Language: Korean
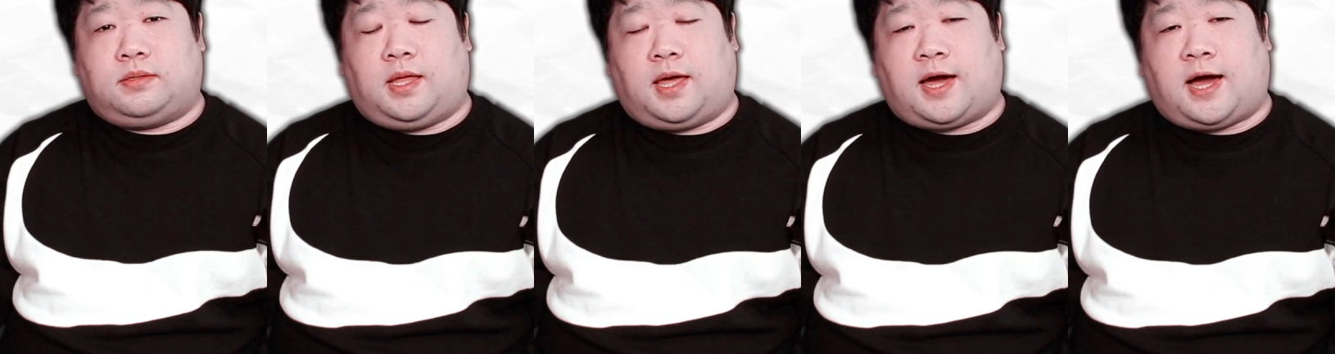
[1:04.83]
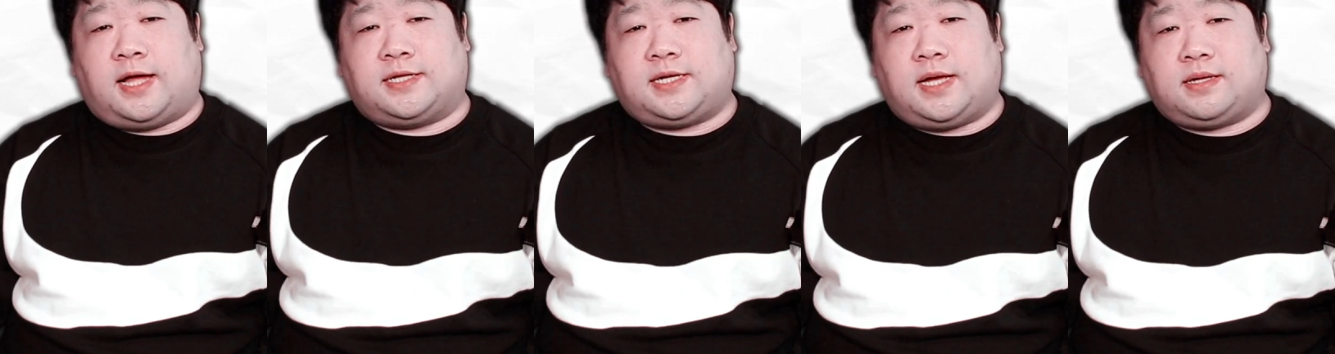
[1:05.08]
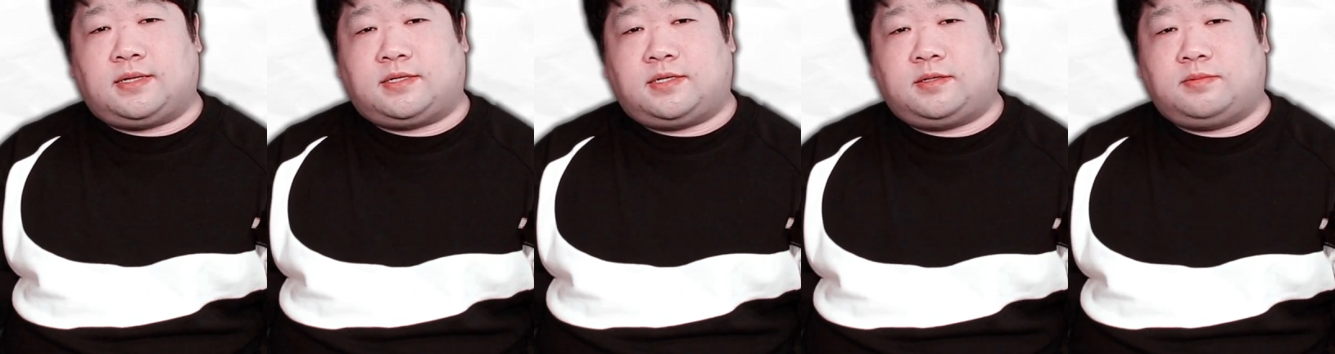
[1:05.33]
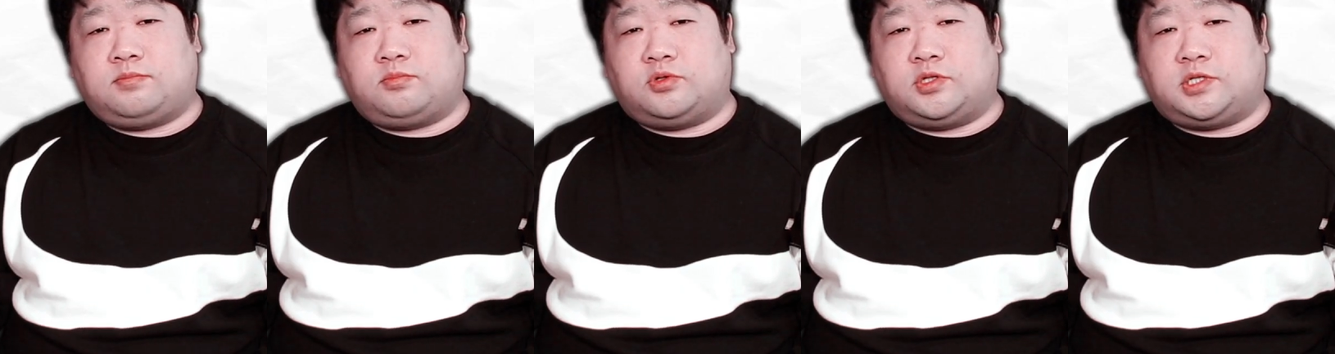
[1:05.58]
네, 가장
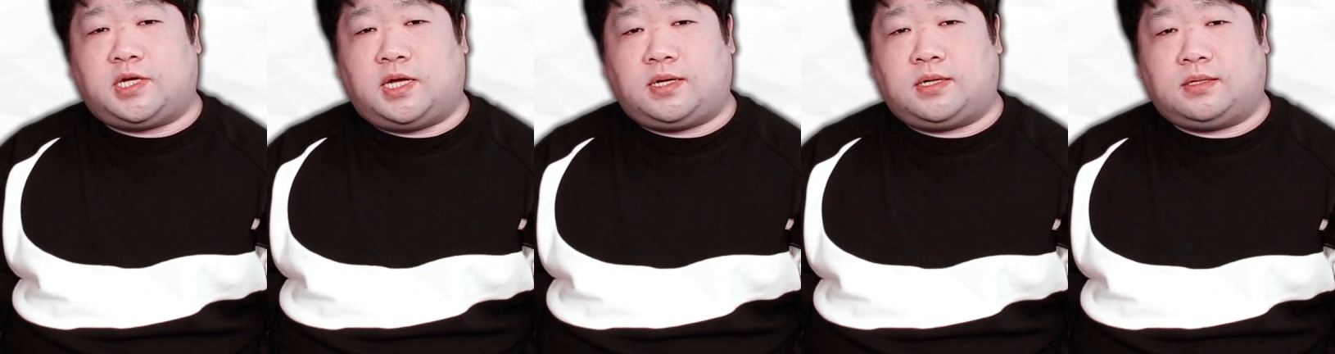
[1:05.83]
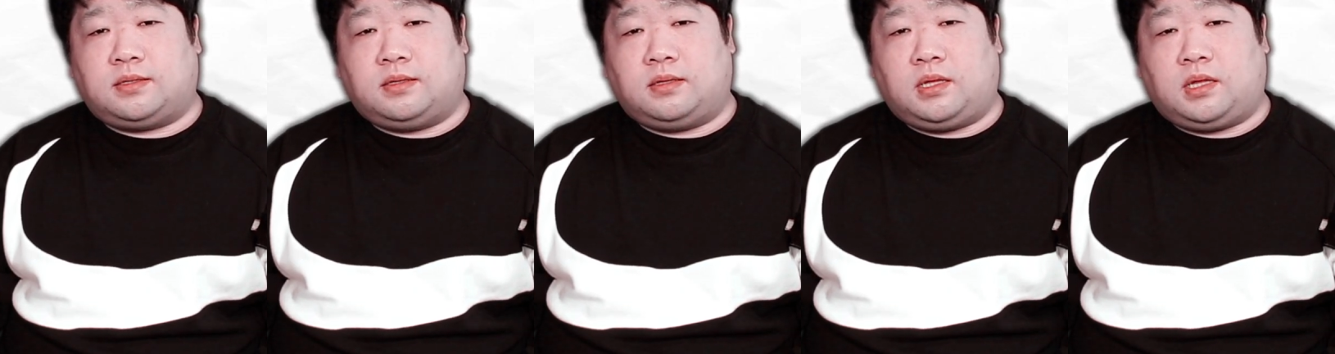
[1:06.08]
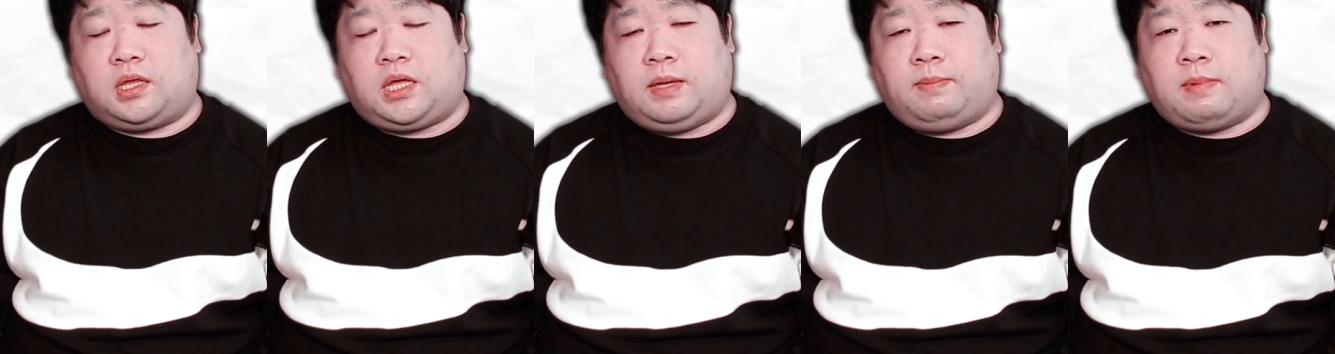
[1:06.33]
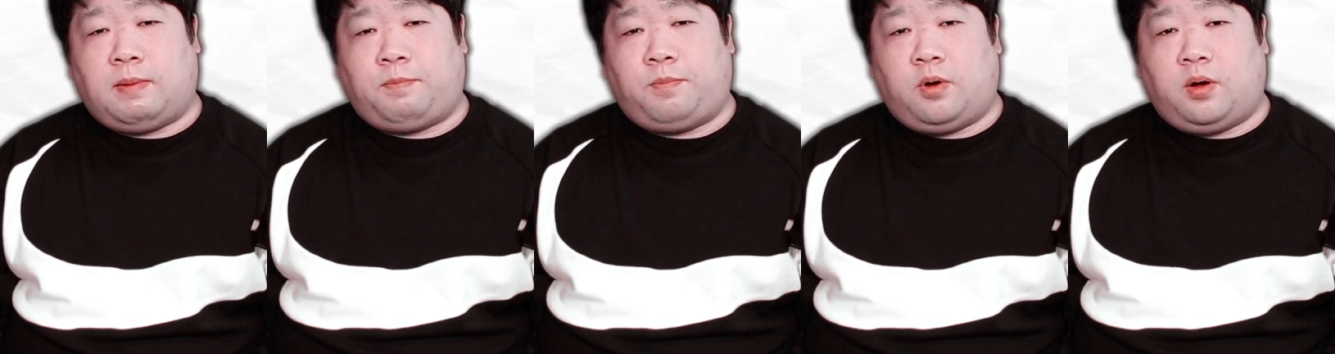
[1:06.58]
큰 문제는
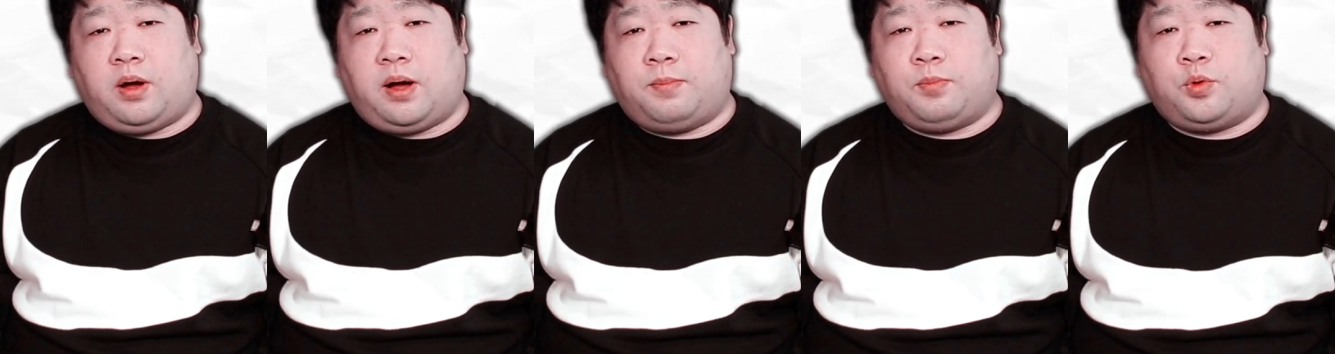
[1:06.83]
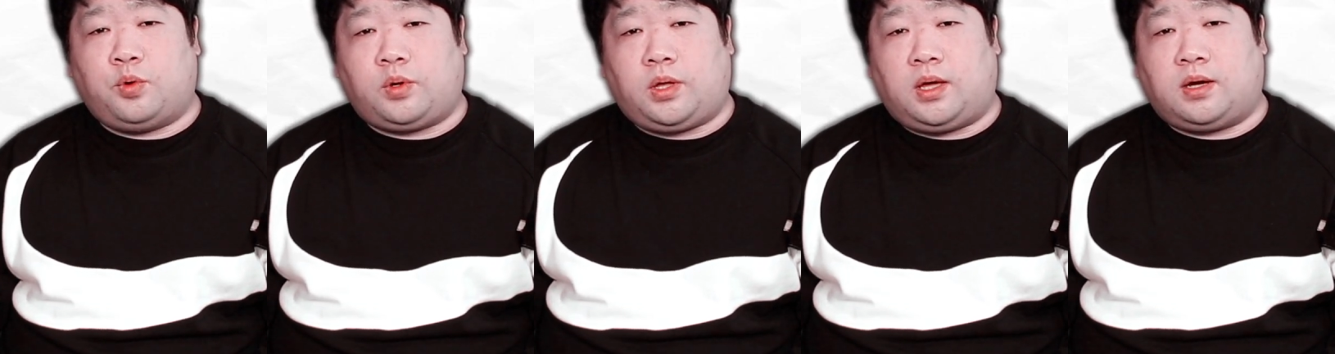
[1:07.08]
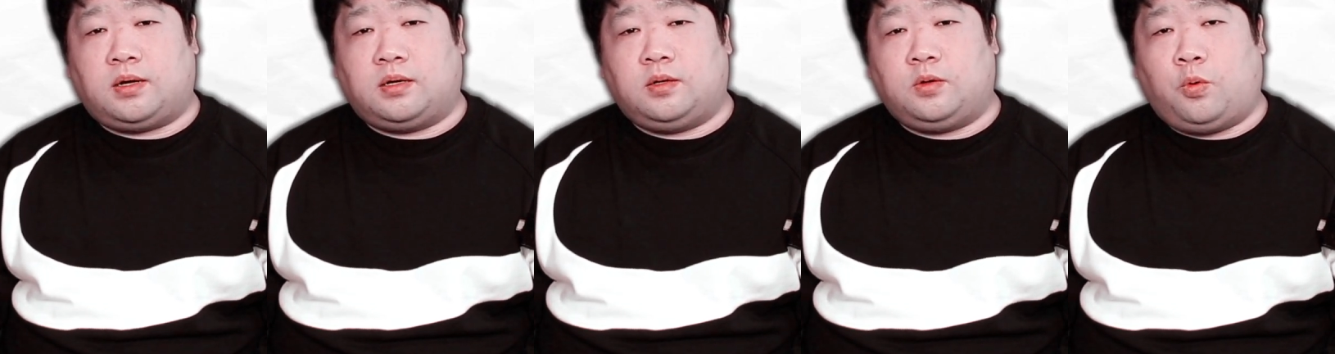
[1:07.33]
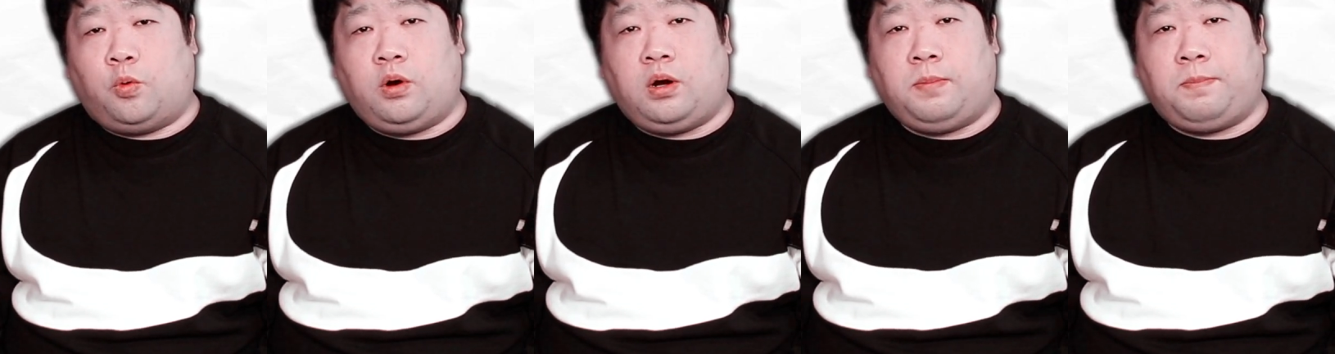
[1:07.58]
김학범 감독이 이끄는
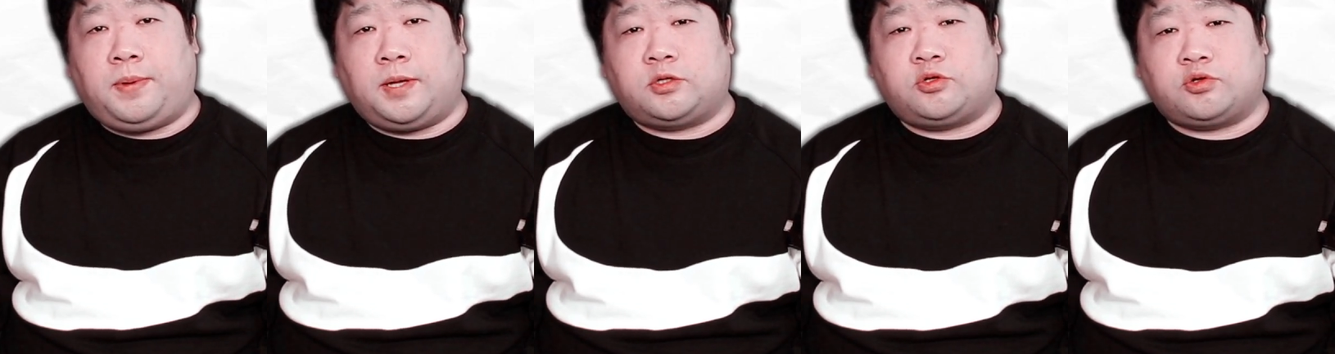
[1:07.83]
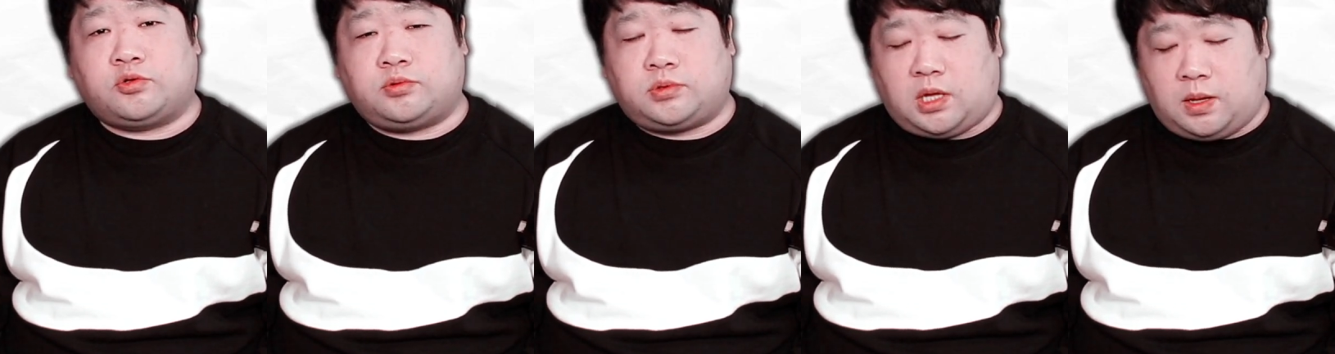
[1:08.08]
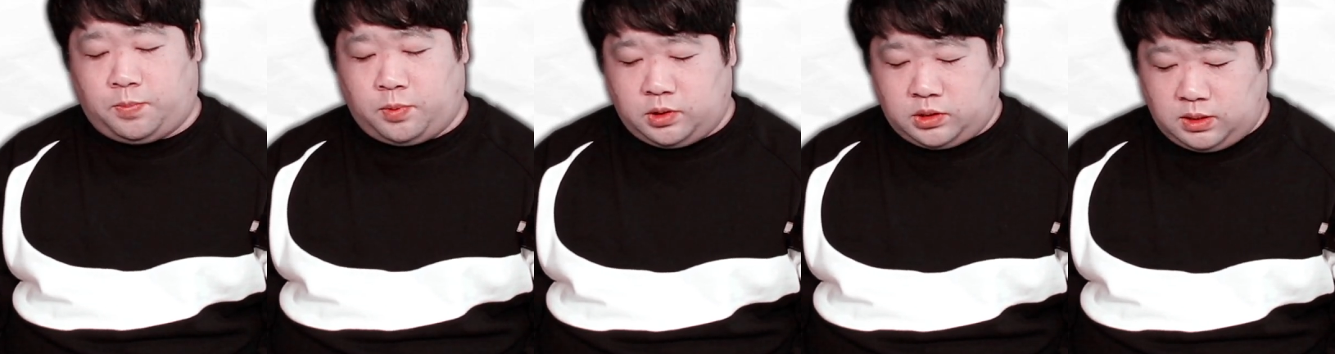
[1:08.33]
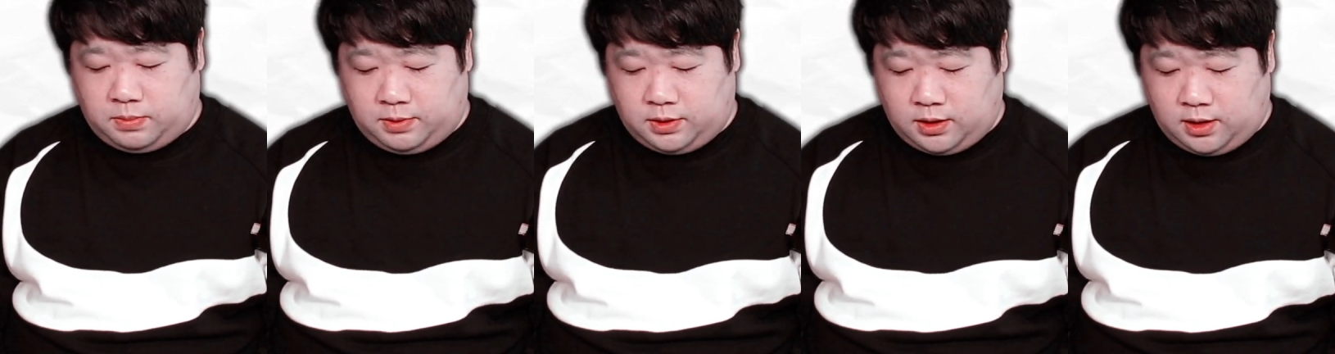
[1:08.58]
올림픽 축구
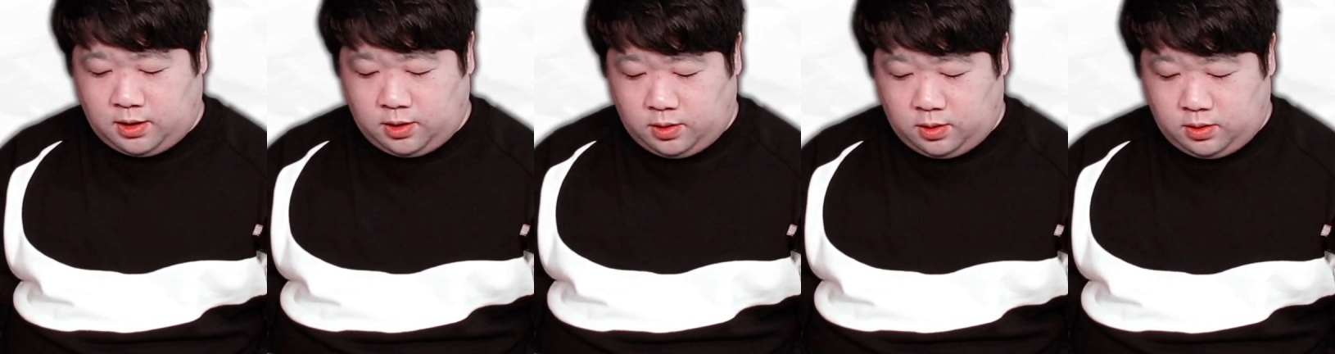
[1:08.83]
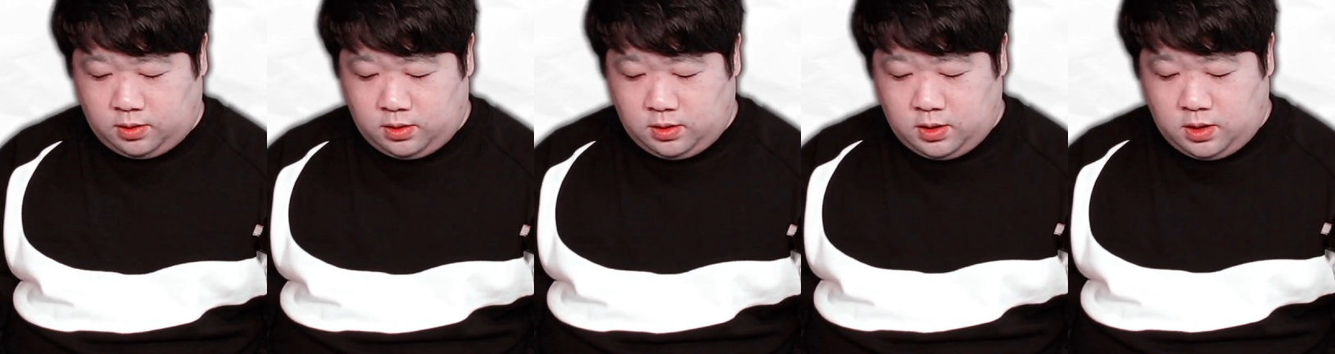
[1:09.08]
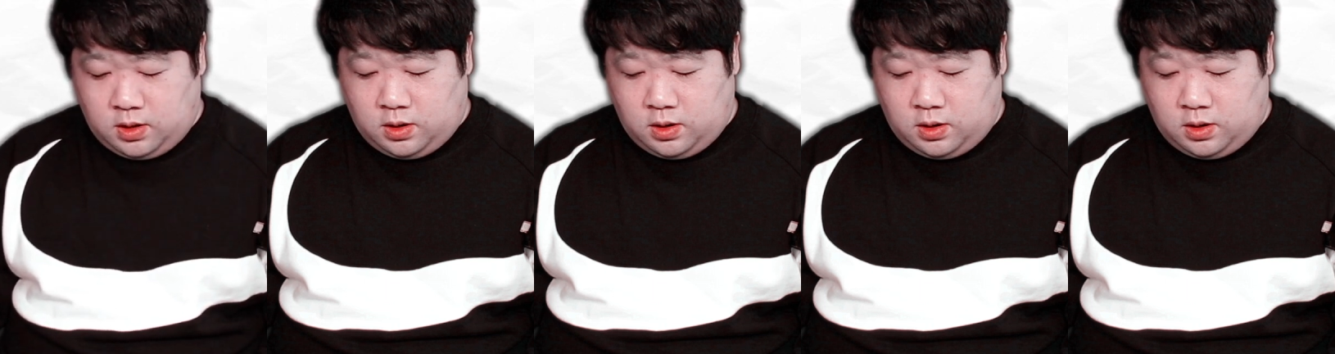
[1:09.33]
대표팀인데요.